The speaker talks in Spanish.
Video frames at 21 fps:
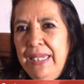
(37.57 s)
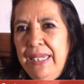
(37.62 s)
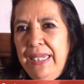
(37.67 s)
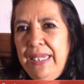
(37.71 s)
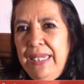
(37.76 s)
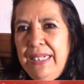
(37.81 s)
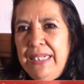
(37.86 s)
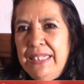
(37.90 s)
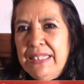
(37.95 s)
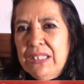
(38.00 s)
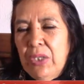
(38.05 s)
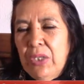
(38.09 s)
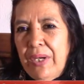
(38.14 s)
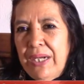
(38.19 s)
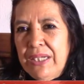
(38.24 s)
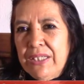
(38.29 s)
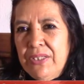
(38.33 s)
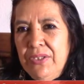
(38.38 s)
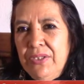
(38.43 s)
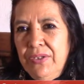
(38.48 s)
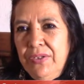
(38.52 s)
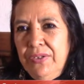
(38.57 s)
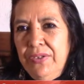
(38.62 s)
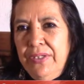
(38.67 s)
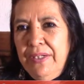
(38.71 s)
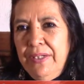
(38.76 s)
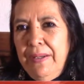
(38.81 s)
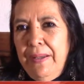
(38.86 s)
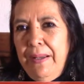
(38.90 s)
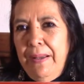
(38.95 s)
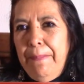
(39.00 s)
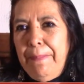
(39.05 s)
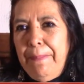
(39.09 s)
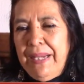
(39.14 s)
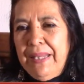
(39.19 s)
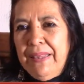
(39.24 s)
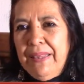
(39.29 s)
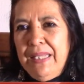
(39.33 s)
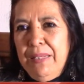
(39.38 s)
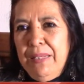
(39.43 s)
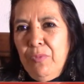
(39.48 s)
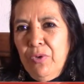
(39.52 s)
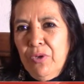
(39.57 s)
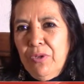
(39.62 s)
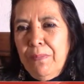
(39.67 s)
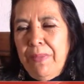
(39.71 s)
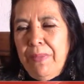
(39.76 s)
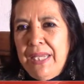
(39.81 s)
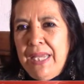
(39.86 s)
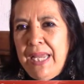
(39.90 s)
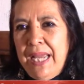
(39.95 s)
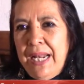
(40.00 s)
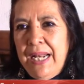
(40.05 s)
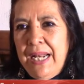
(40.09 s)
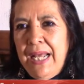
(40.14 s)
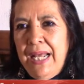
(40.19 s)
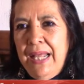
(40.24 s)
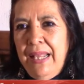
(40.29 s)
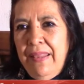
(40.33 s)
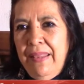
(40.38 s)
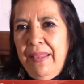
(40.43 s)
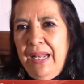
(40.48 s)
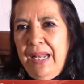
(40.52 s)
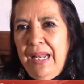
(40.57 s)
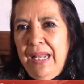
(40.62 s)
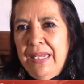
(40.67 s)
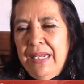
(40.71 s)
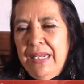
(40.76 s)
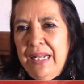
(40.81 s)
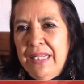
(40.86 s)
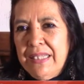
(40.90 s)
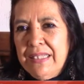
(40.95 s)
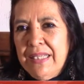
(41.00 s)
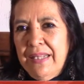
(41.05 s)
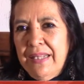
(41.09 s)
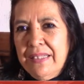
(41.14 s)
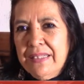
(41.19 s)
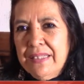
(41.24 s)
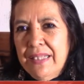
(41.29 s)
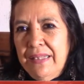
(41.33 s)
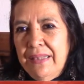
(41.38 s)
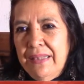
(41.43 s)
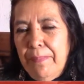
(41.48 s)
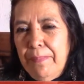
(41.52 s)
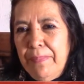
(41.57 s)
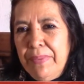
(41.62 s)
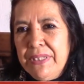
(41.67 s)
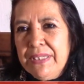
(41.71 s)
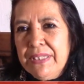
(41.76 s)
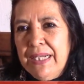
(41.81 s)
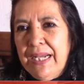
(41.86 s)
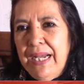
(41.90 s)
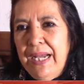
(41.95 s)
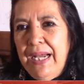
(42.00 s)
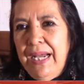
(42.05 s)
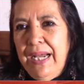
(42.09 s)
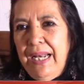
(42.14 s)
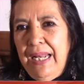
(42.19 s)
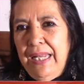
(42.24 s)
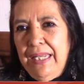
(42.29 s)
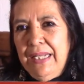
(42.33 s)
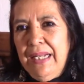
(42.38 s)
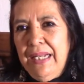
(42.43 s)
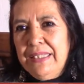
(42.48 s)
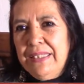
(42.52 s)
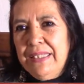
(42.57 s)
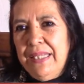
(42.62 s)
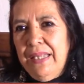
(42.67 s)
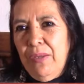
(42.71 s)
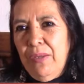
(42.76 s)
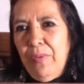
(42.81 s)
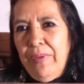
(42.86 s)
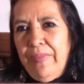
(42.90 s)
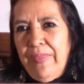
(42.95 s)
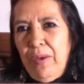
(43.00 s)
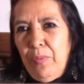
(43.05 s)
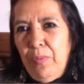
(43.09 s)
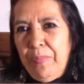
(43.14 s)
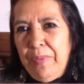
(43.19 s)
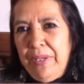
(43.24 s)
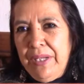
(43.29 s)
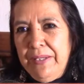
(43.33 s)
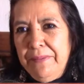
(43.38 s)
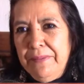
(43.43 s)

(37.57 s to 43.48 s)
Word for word: En esta ocasión partimos mañana de la iglesia de Santa Prisca a la iglesia de Guadalupe.